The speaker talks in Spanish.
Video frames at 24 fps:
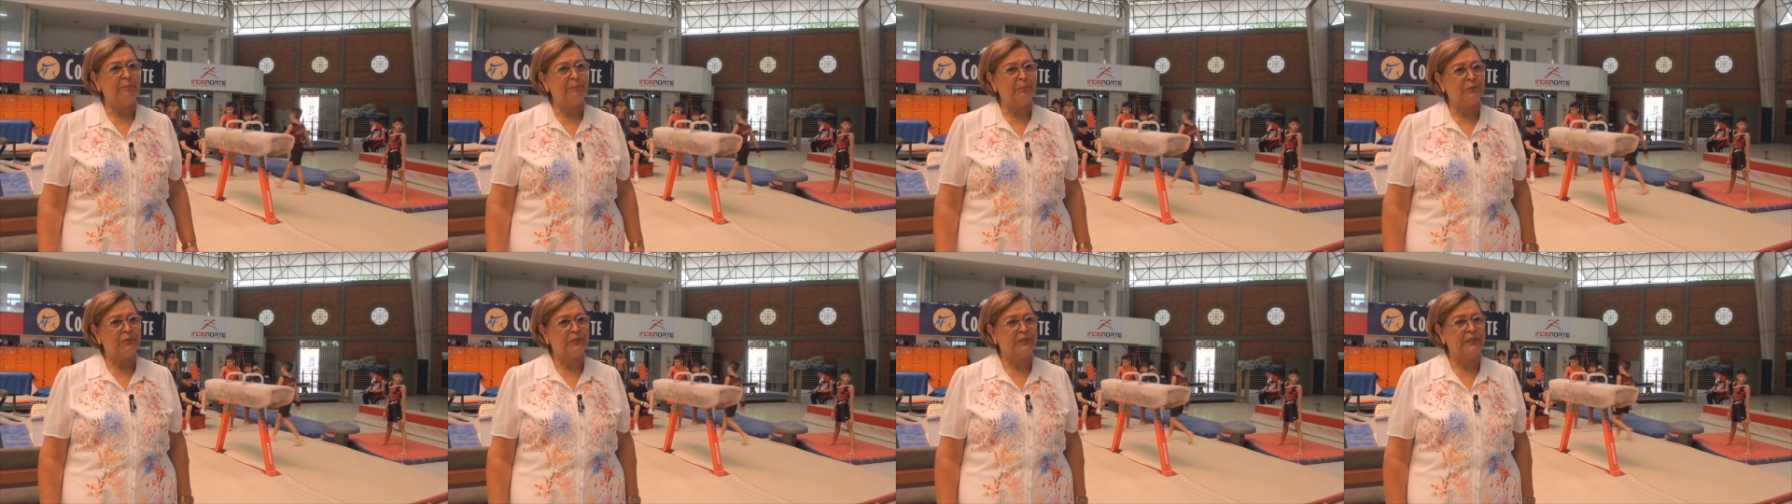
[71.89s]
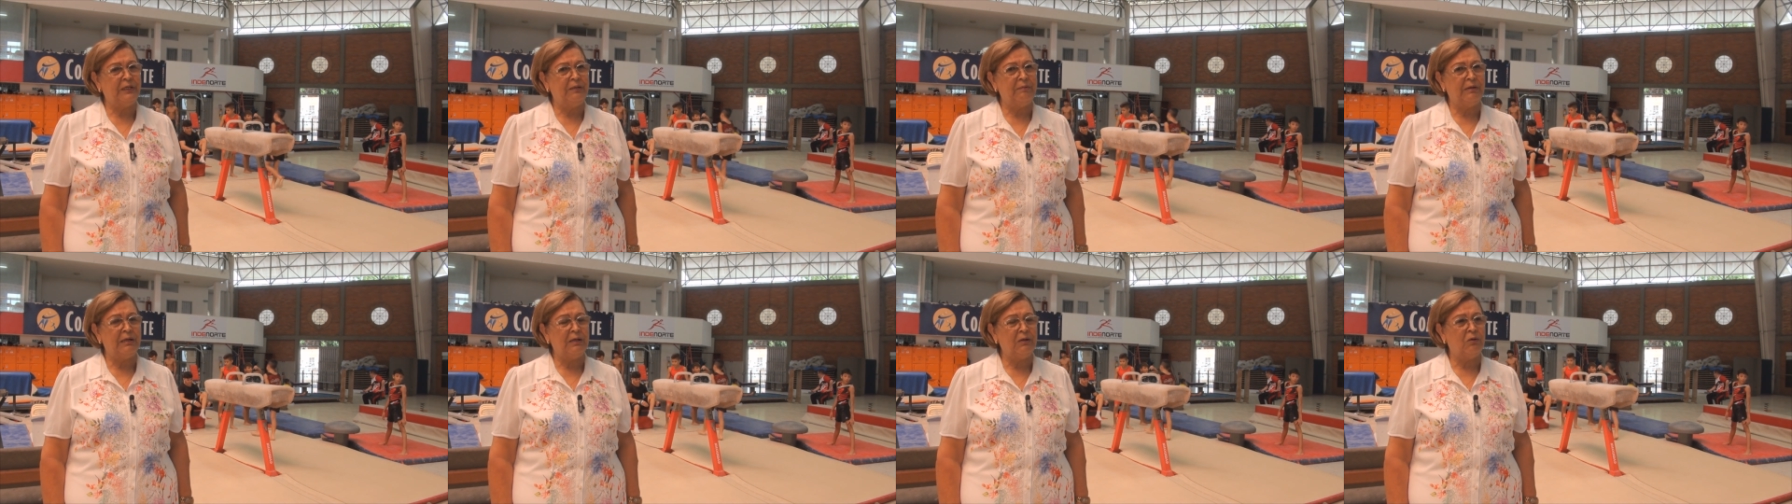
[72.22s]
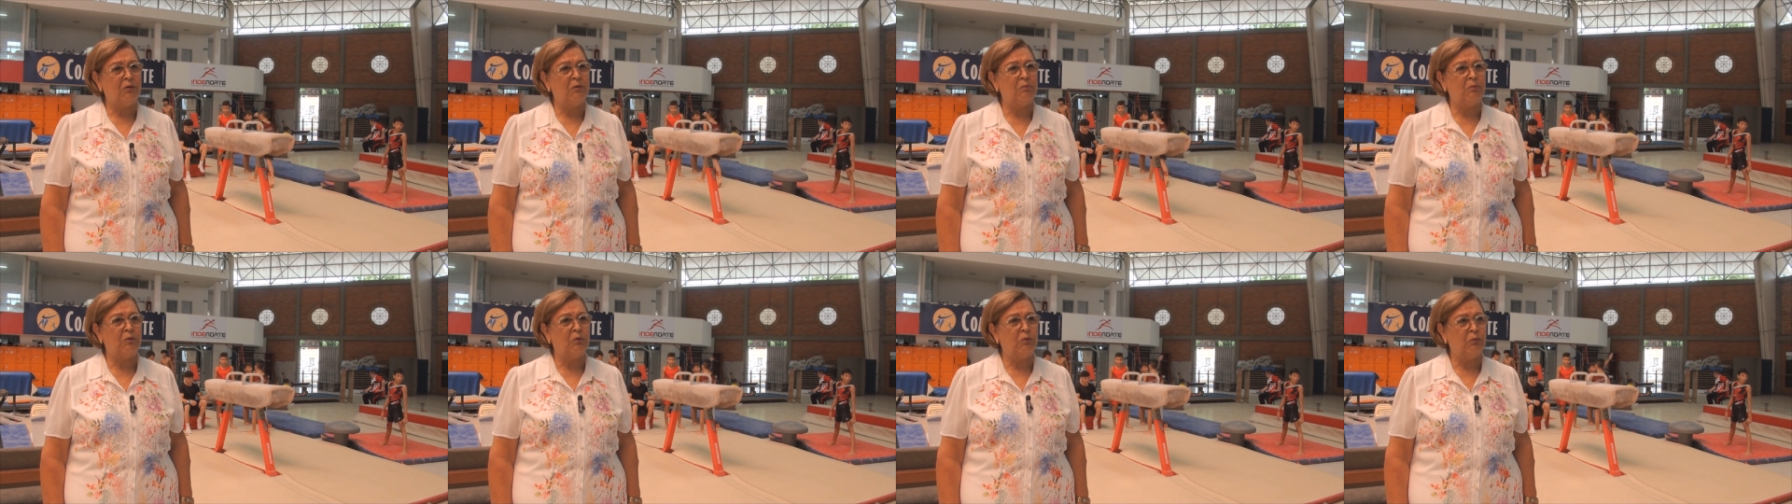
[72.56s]
deportiva
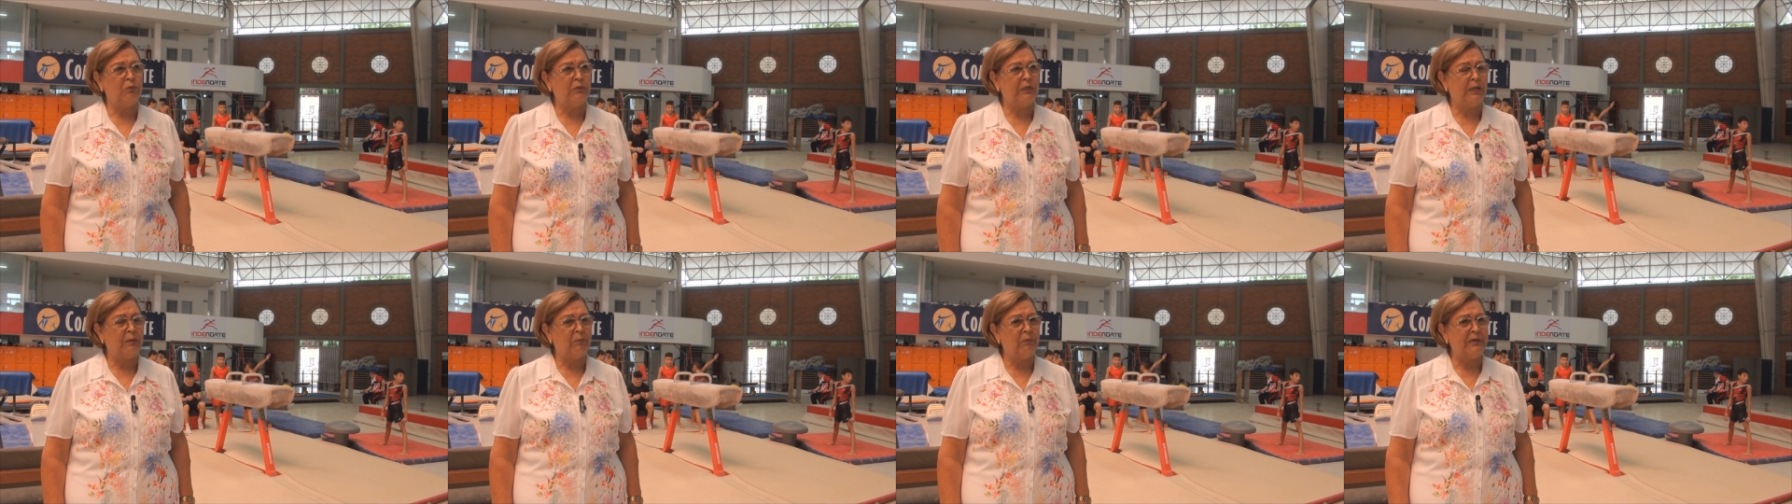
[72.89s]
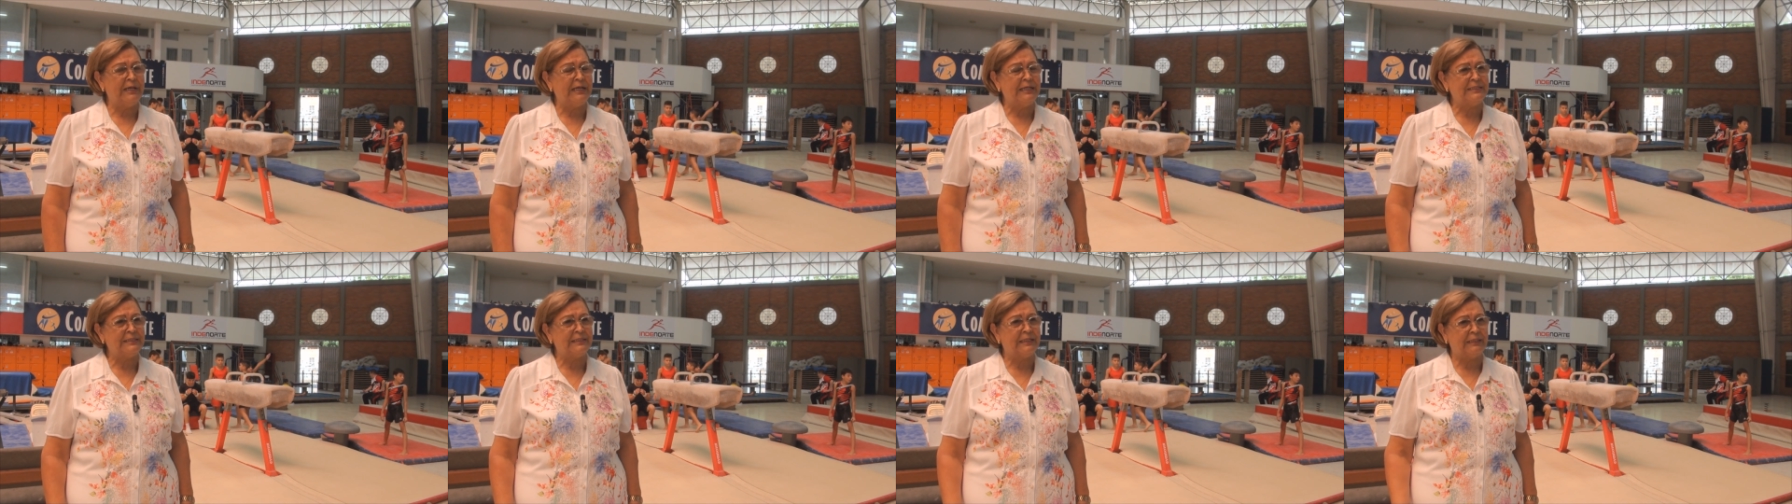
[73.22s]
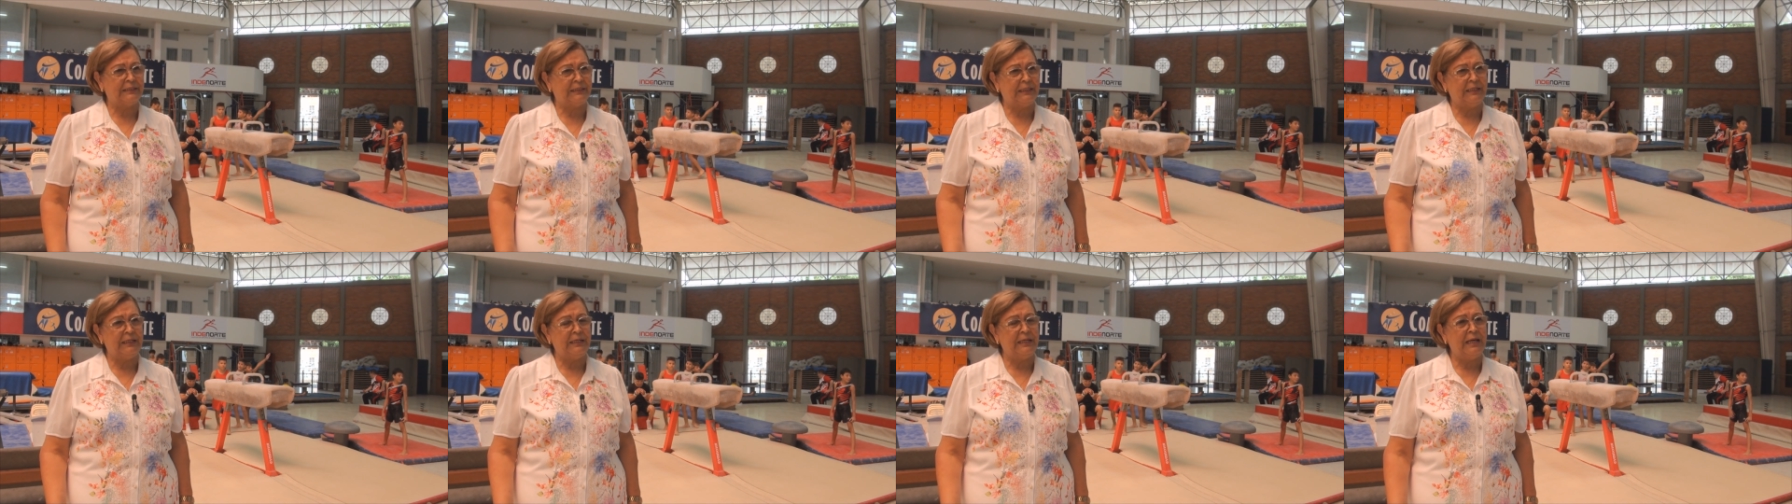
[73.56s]
como una buena
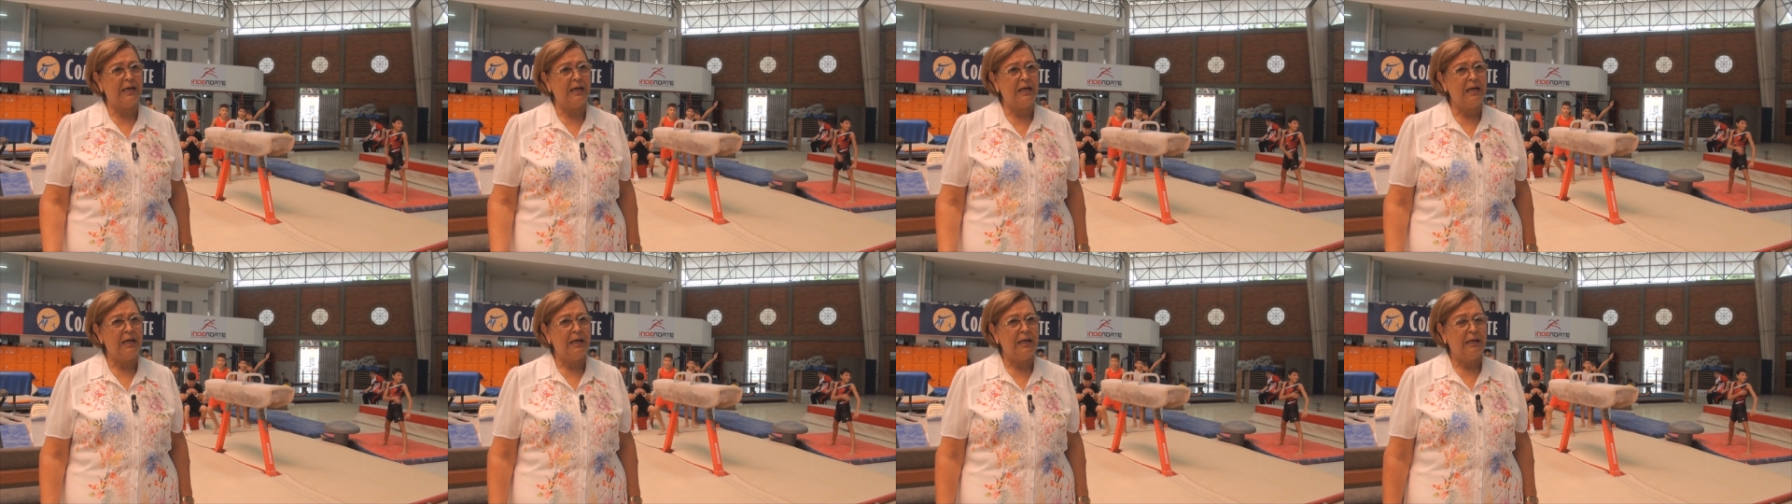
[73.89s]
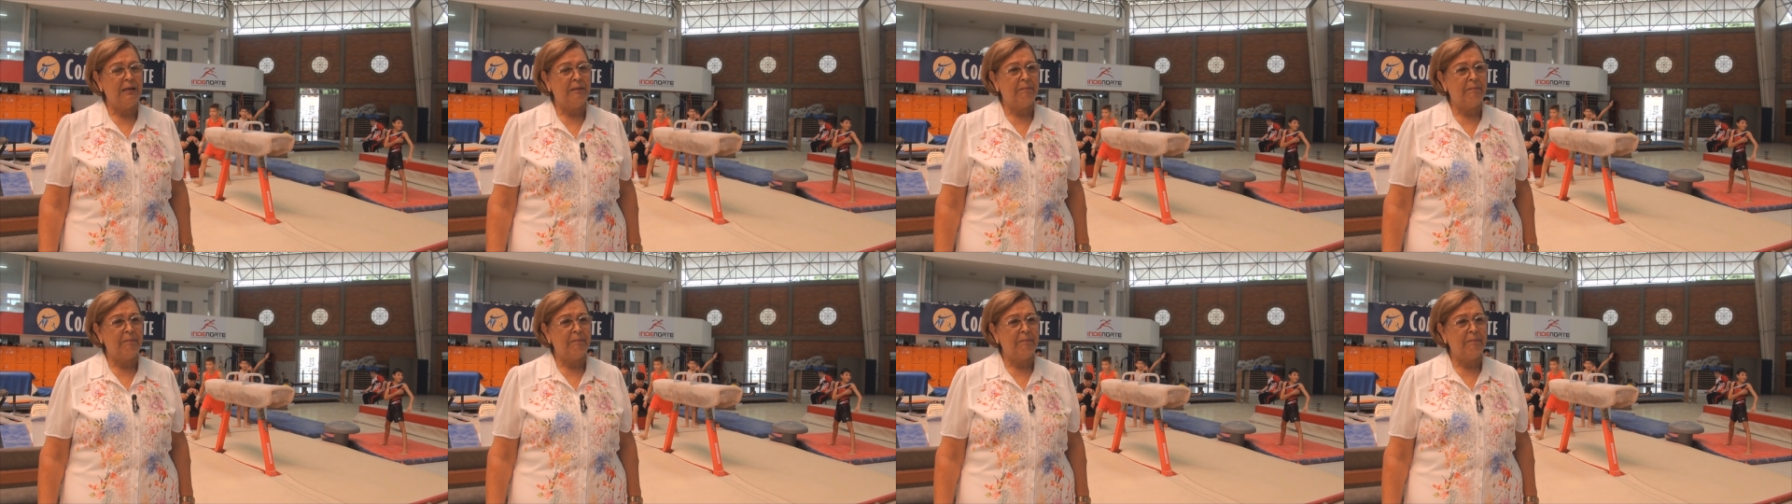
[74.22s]
estrategia